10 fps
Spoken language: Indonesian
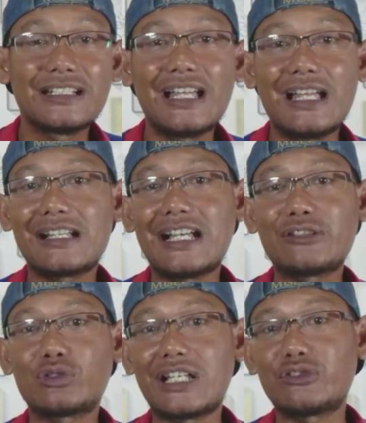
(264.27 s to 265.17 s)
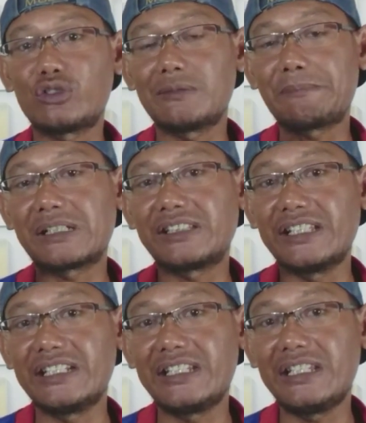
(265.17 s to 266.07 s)
Nah, kasus-kasus
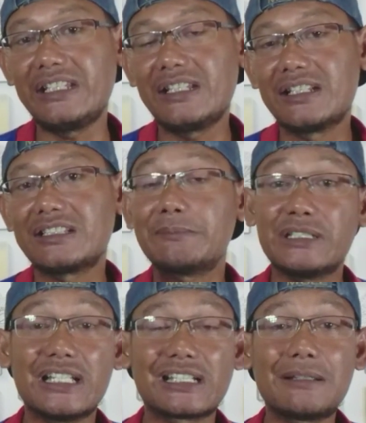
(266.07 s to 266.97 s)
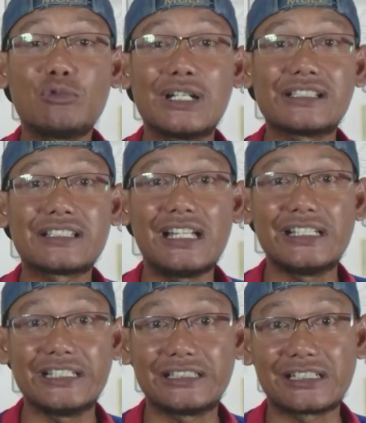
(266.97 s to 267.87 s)
seperti ini sebenarnya bukan
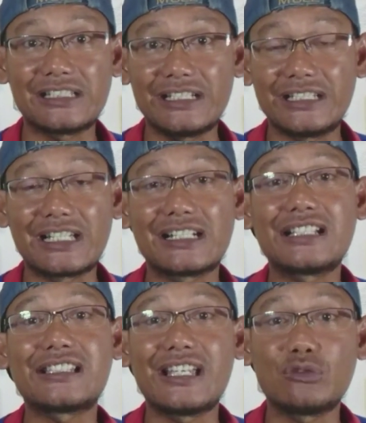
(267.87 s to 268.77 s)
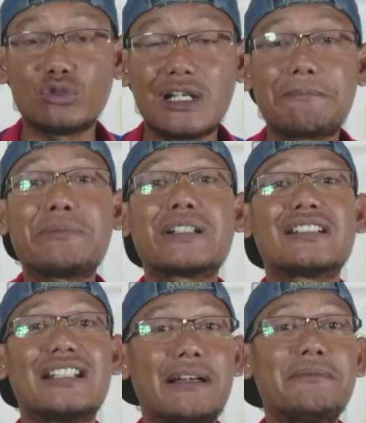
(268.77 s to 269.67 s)
sekali ini terjadi karena saya juga
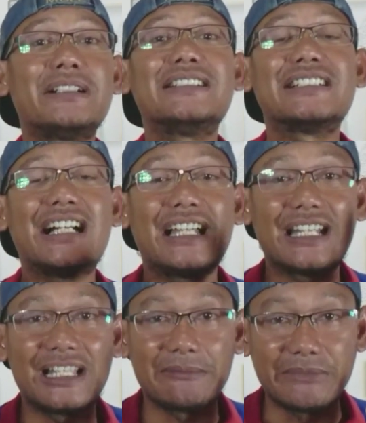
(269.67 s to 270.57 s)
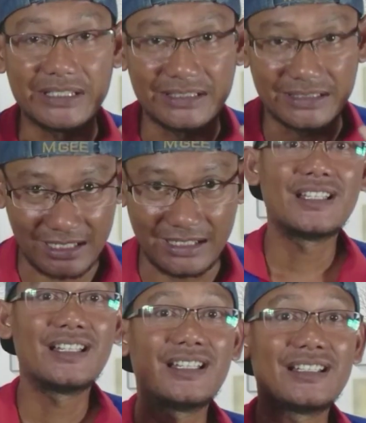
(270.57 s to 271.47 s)
pernah mengalaminya.
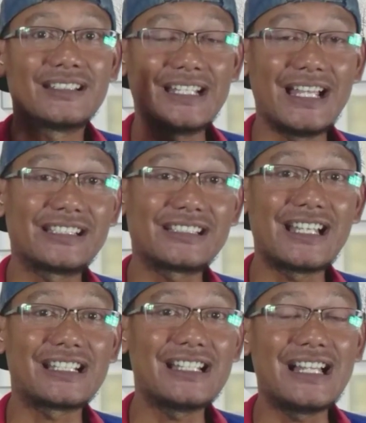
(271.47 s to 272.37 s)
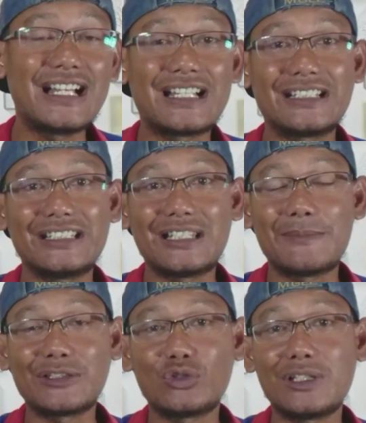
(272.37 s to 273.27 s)
Nah, sekarang
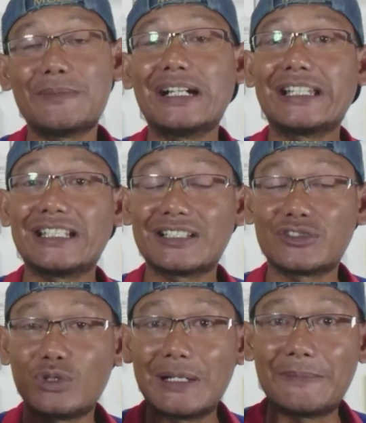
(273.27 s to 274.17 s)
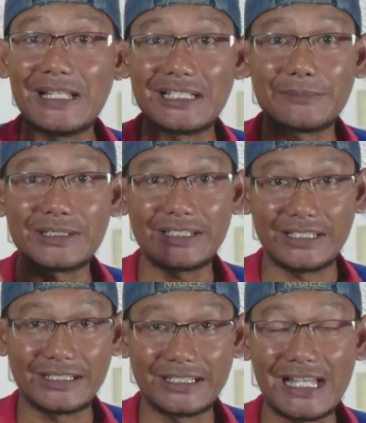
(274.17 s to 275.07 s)
akan kita masuki bagian yang juga
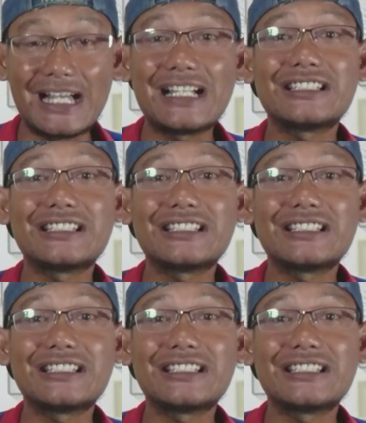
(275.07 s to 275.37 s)
paling penting.